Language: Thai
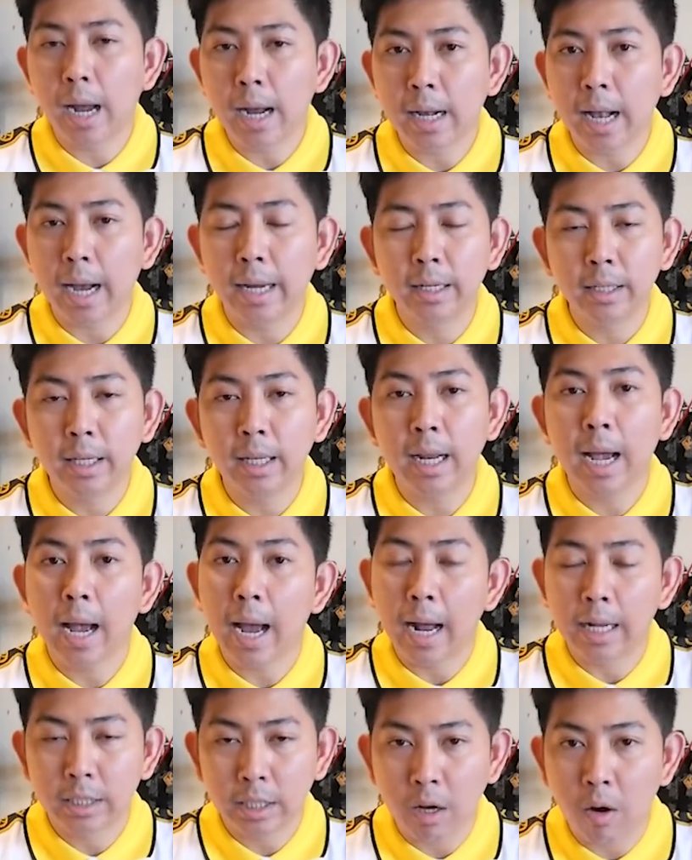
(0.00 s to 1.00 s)
ร่างกายนักกีฬา
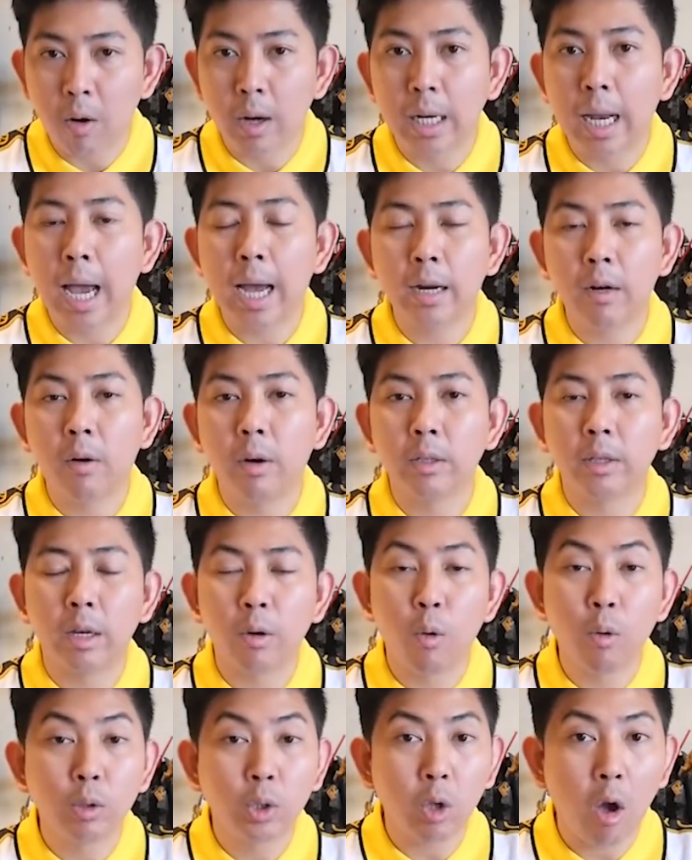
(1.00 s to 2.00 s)
อาจจะอ่อนล้าหน่อย แต่
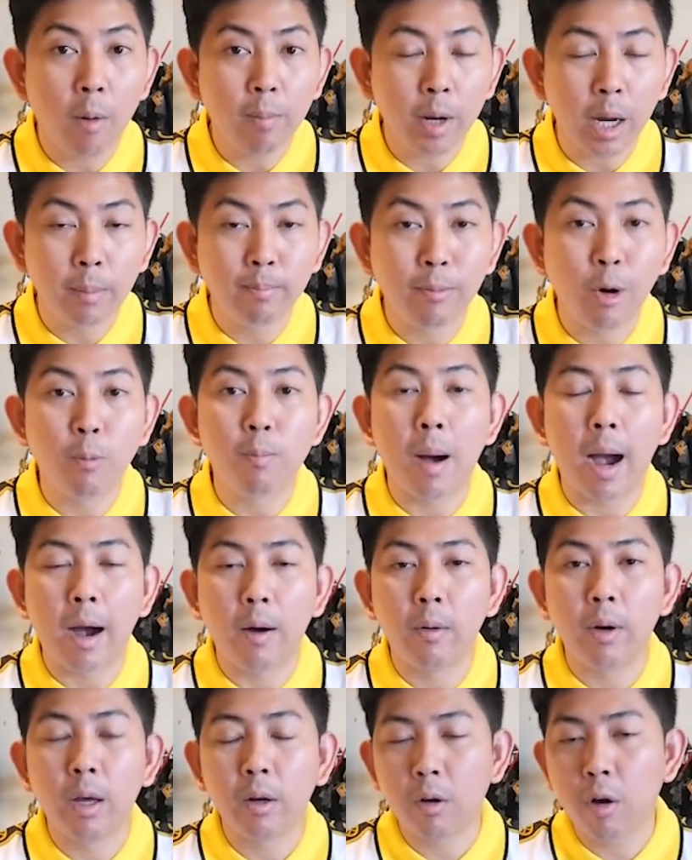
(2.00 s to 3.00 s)
คงซ้อมกันเบา
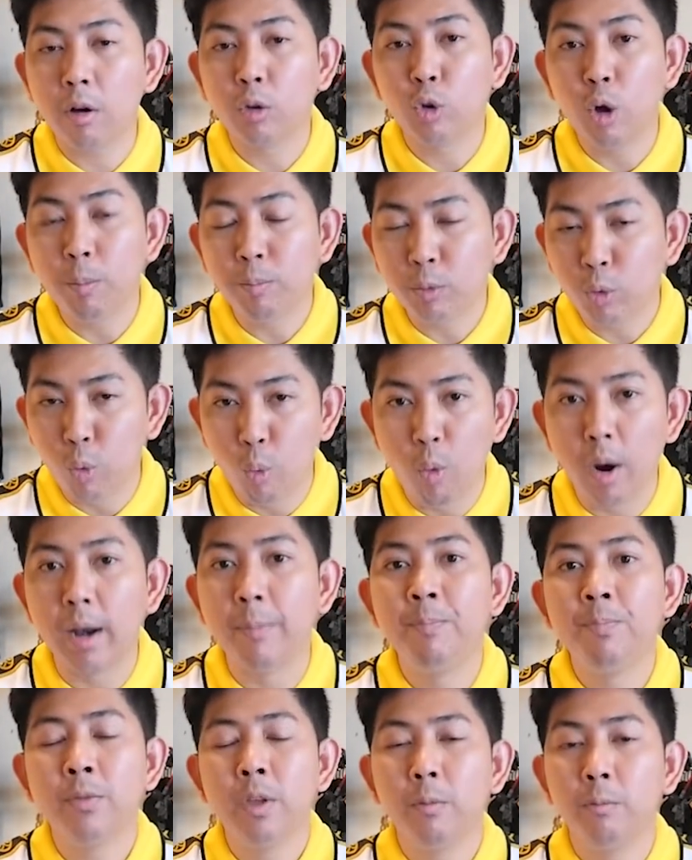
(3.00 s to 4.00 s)
ๆ แล้วก็ทบทวน
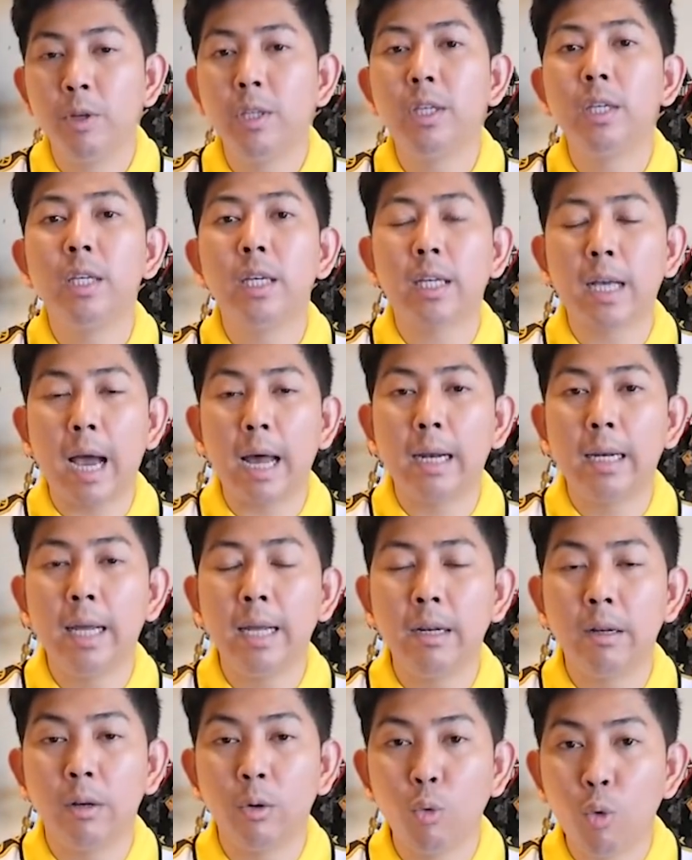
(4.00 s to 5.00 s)
วิธีการ
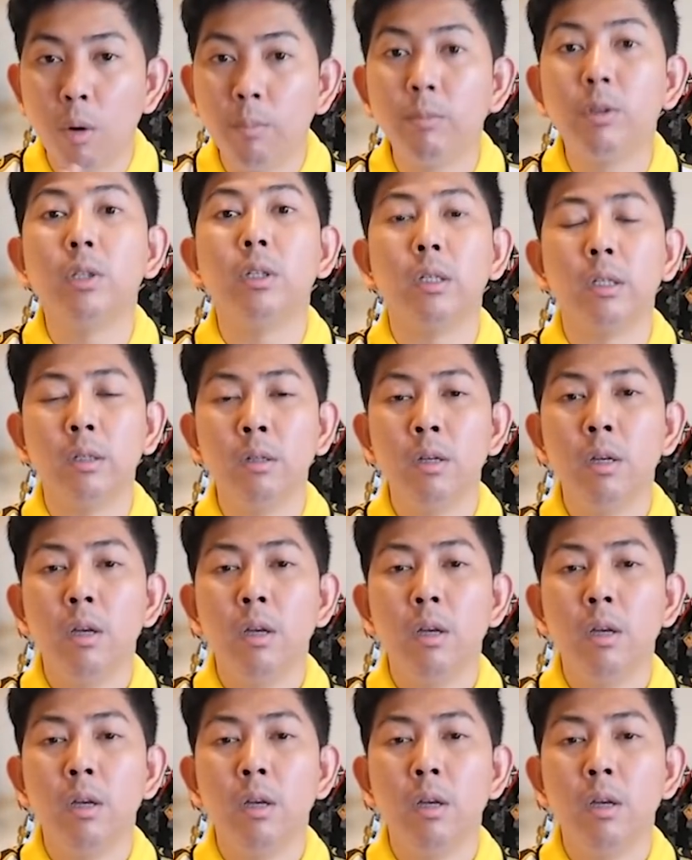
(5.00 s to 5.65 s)
เล่นรวมถึง